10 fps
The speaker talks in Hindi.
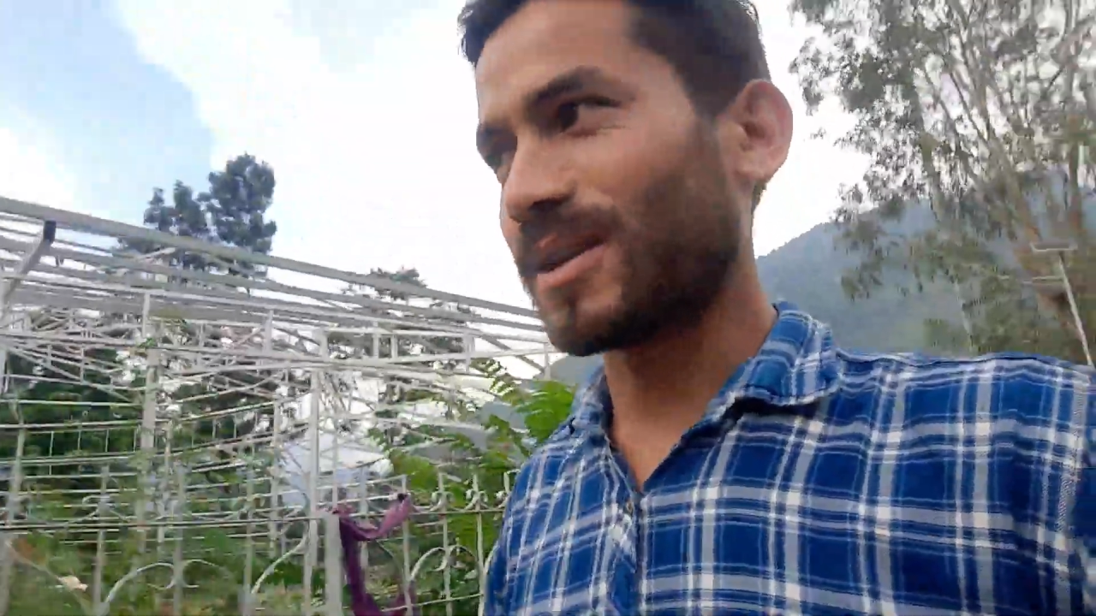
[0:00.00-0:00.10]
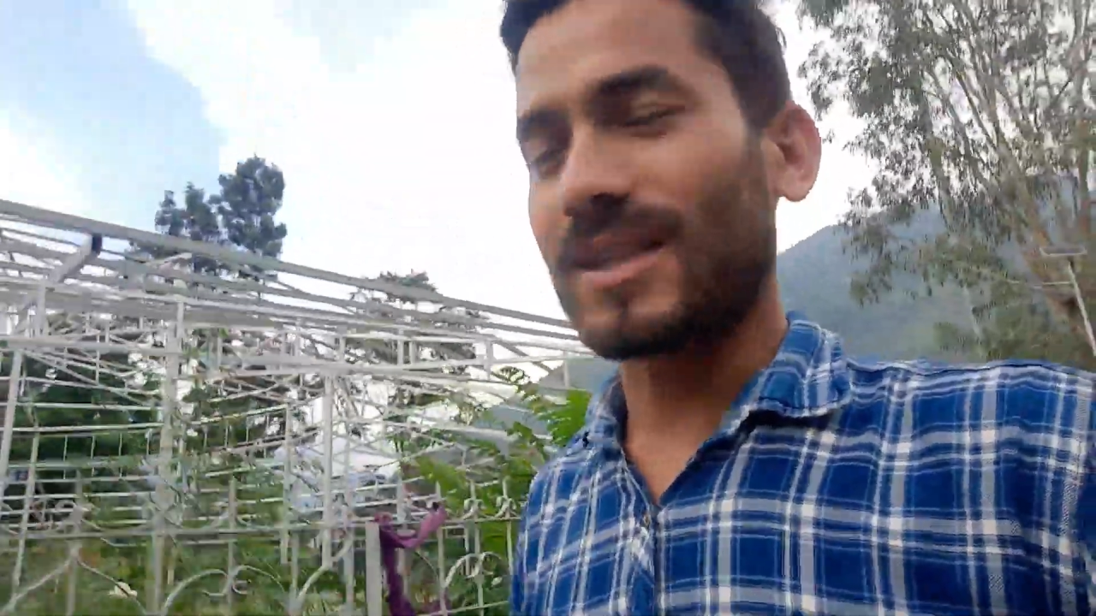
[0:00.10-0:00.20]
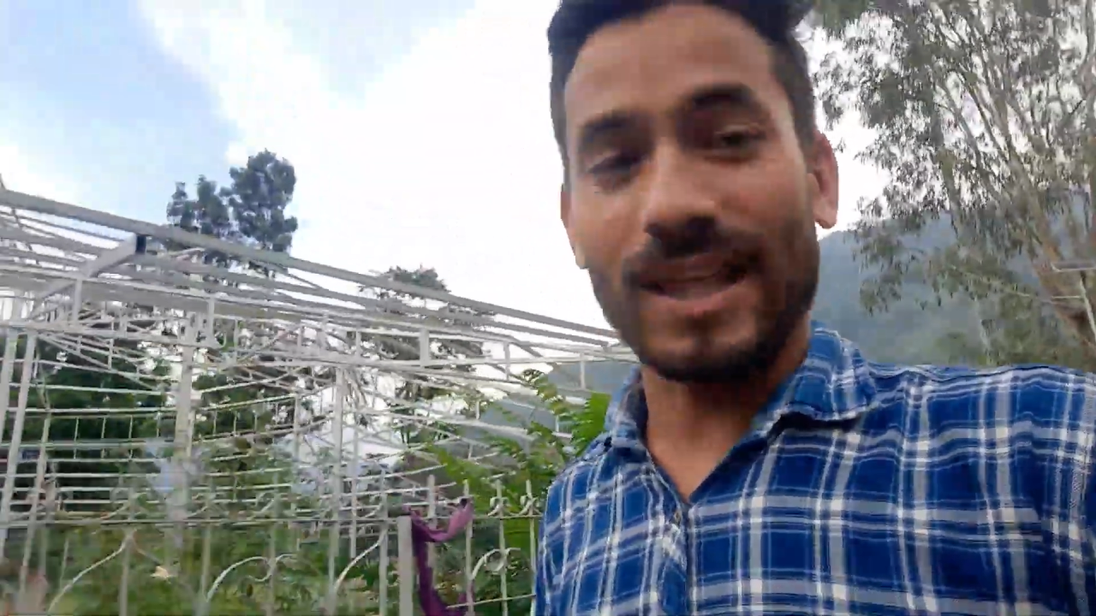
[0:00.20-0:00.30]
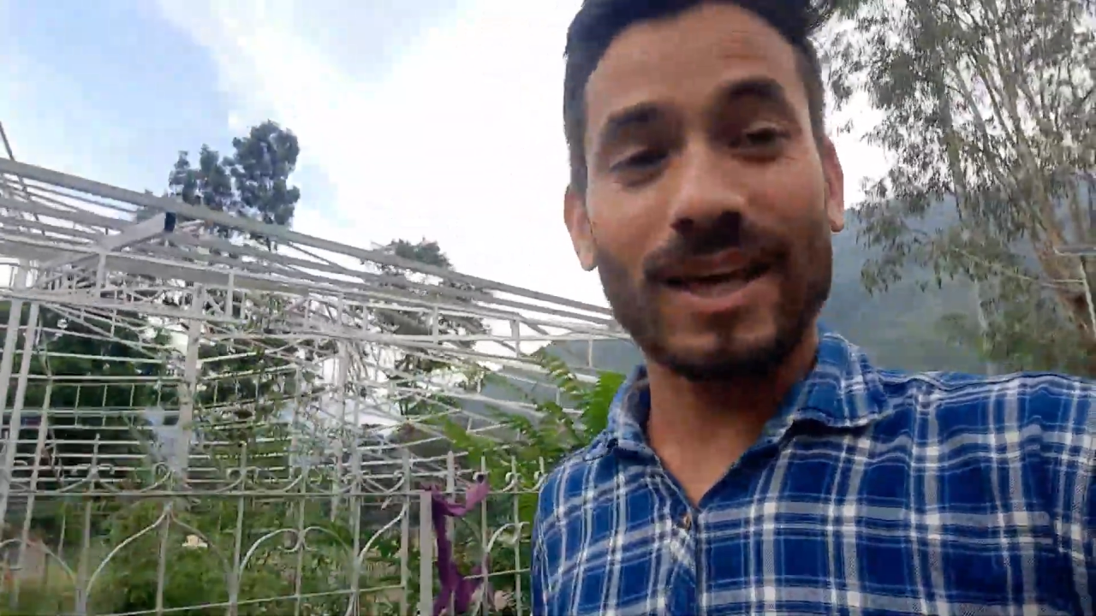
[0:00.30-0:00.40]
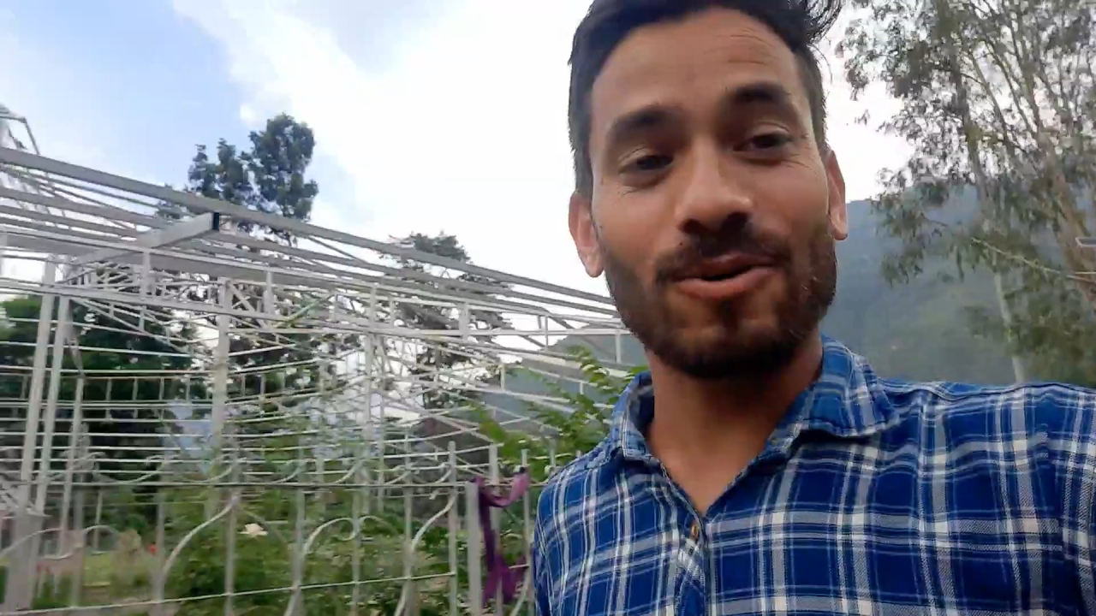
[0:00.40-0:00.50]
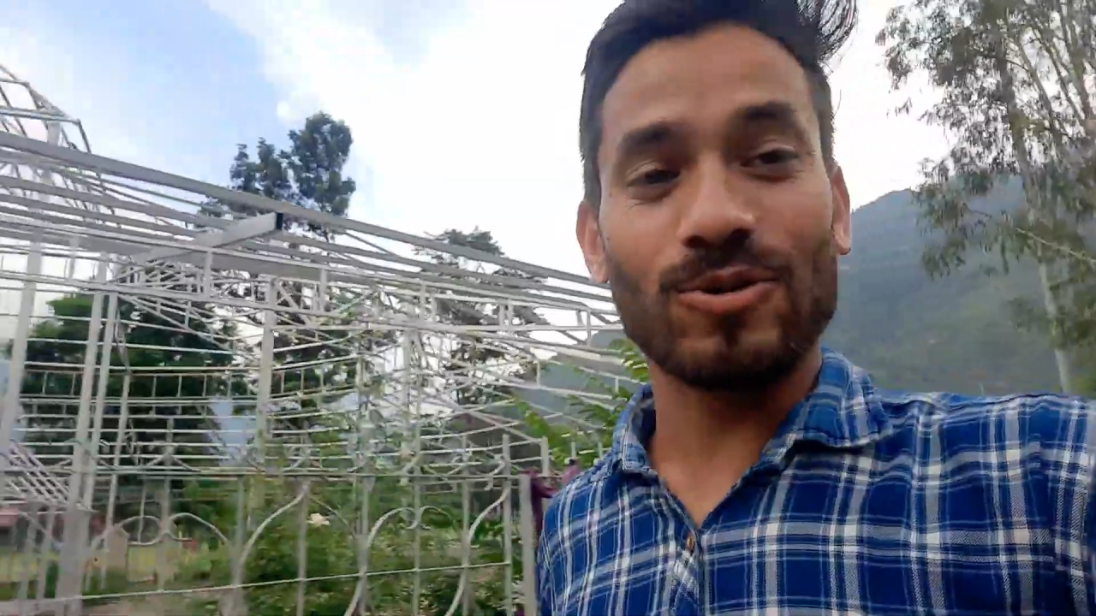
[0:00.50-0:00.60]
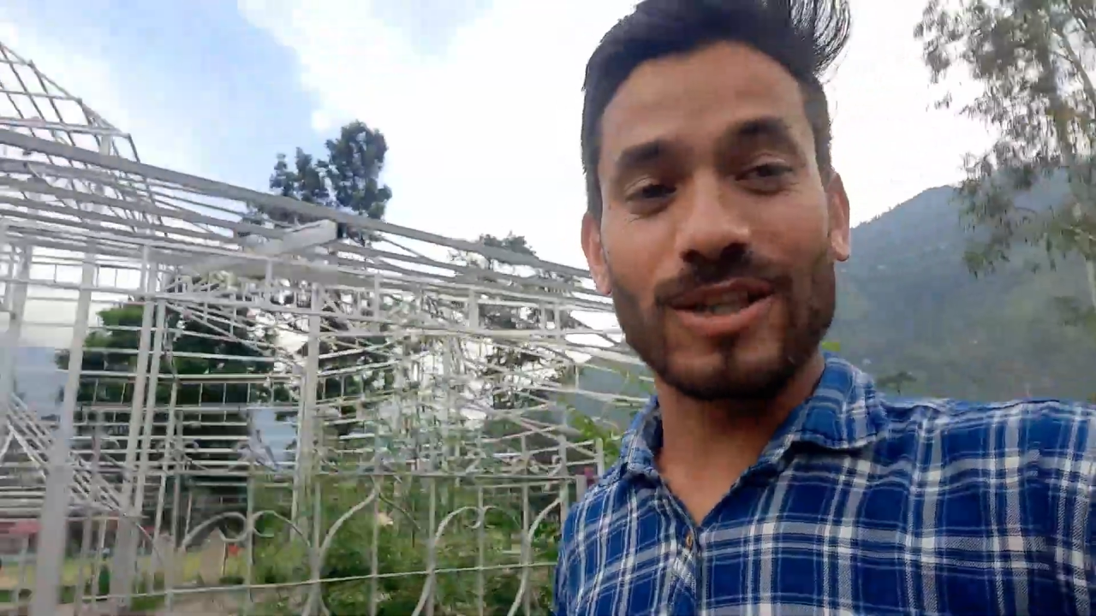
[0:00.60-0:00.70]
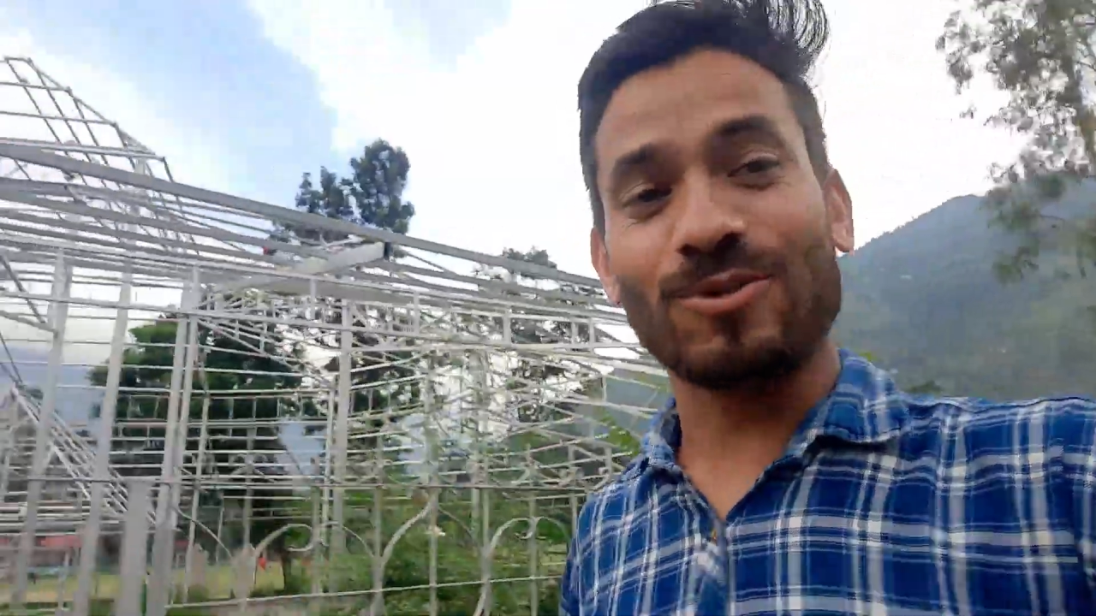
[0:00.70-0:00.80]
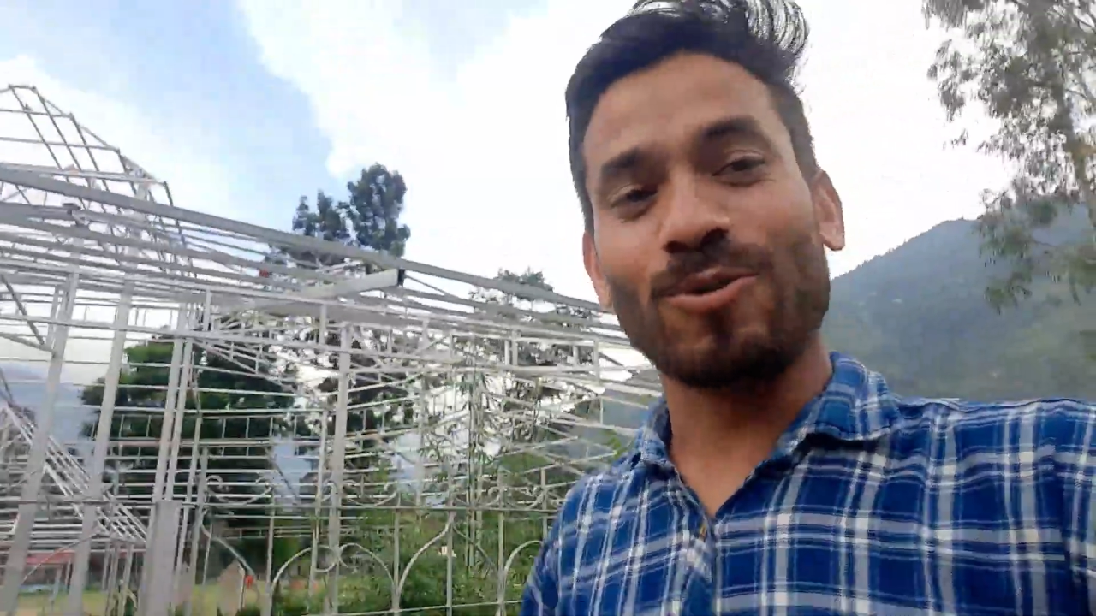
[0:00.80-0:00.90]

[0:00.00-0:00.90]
पर थे उसके